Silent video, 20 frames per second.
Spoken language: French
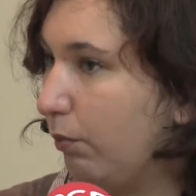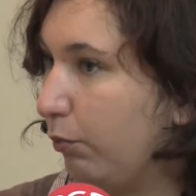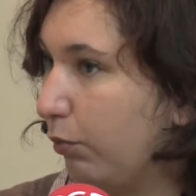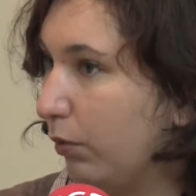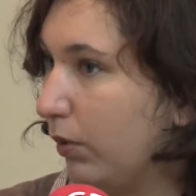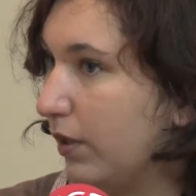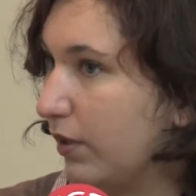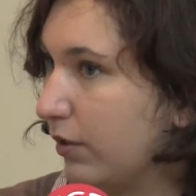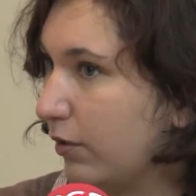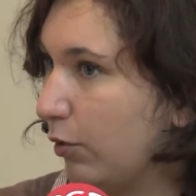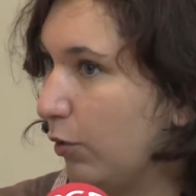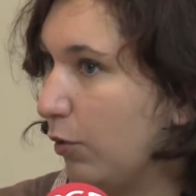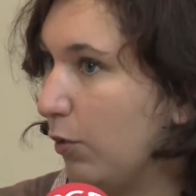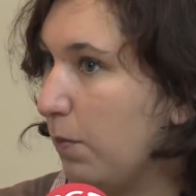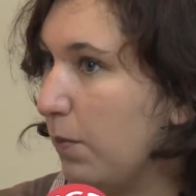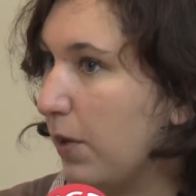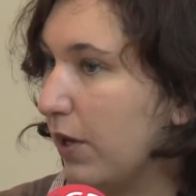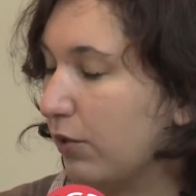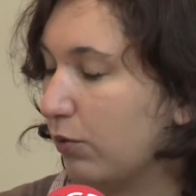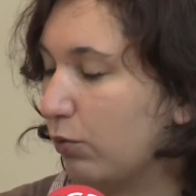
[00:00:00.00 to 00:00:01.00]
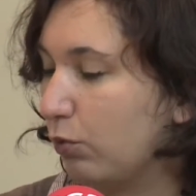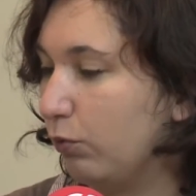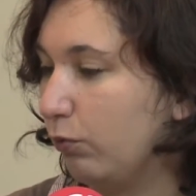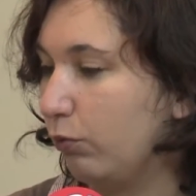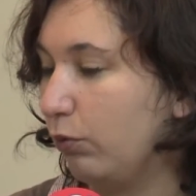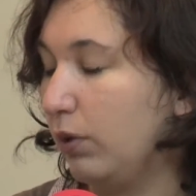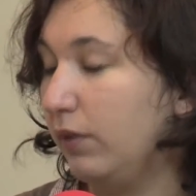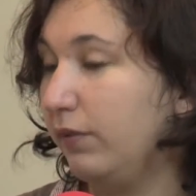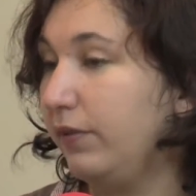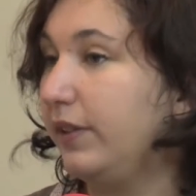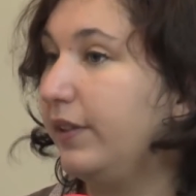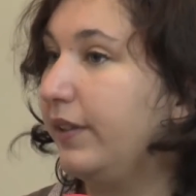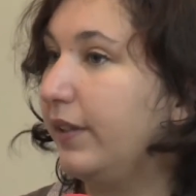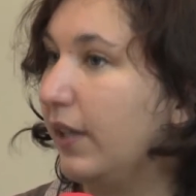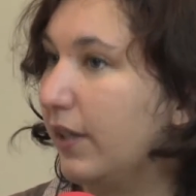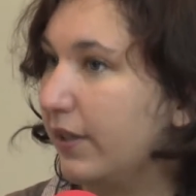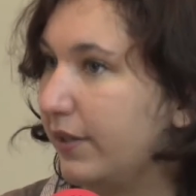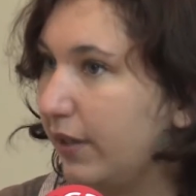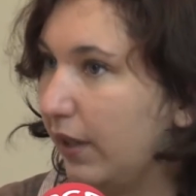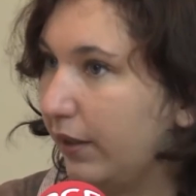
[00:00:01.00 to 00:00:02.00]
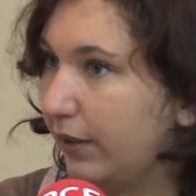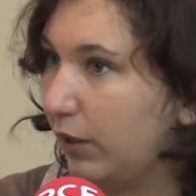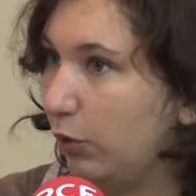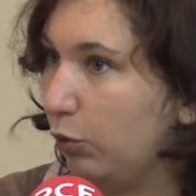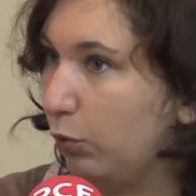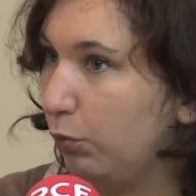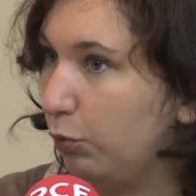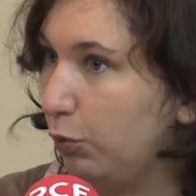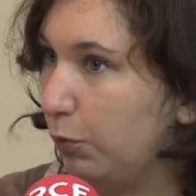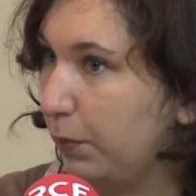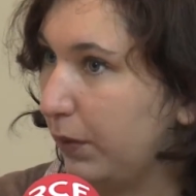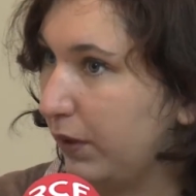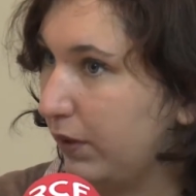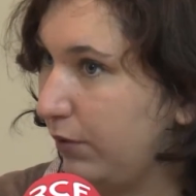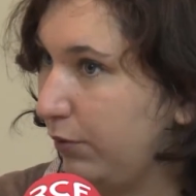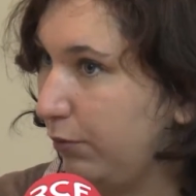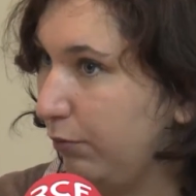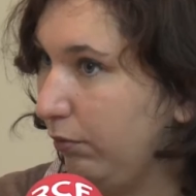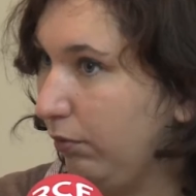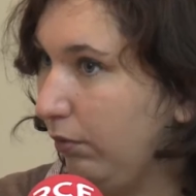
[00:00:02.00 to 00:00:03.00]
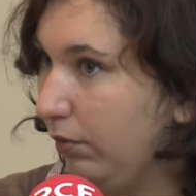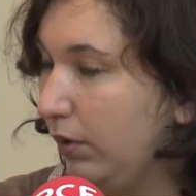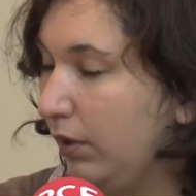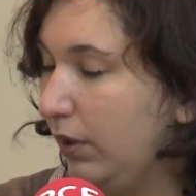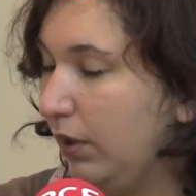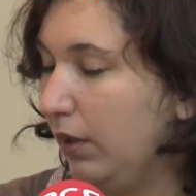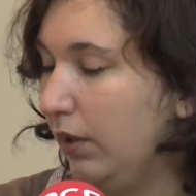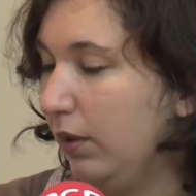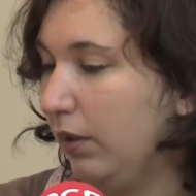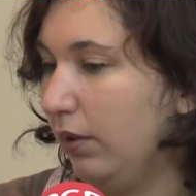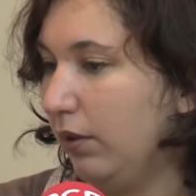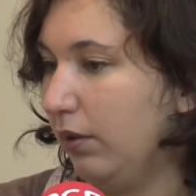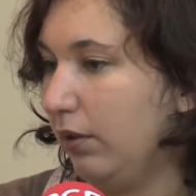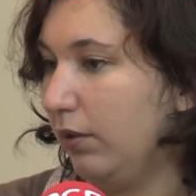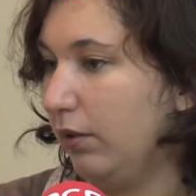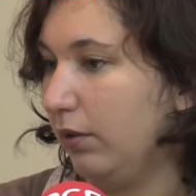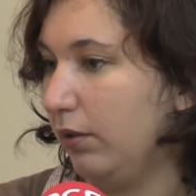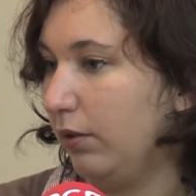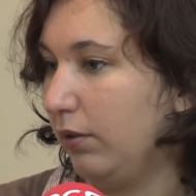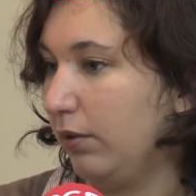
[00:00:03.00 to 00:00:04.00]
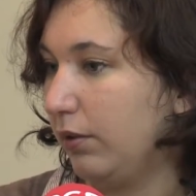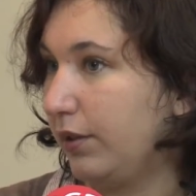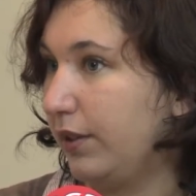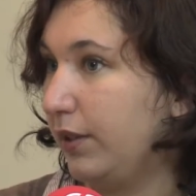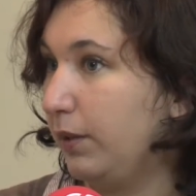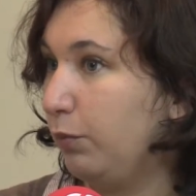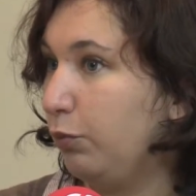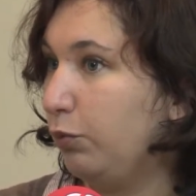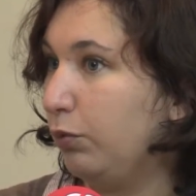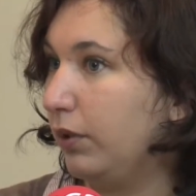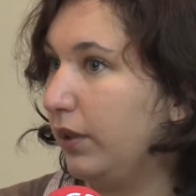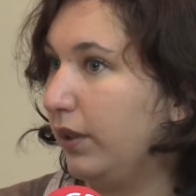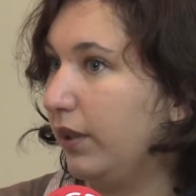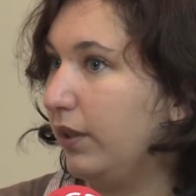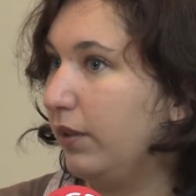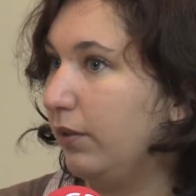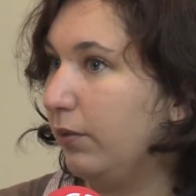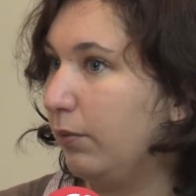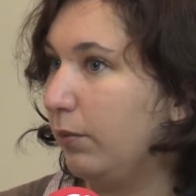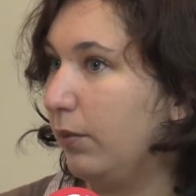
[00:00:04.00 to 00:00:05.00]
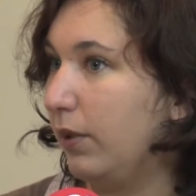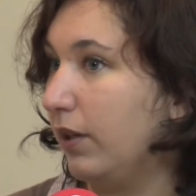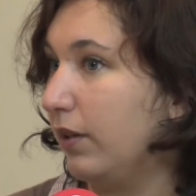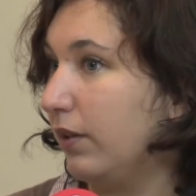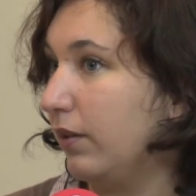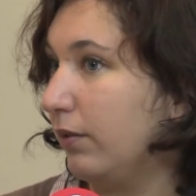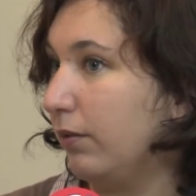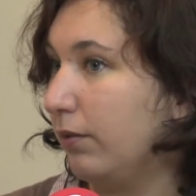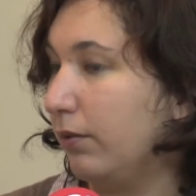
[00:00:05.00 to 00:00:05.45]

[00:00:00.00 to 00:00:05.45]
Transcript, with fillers: pour l'instant, parce qu'on veut éviter un certain nombre de pressions euh, qui pourraient bah,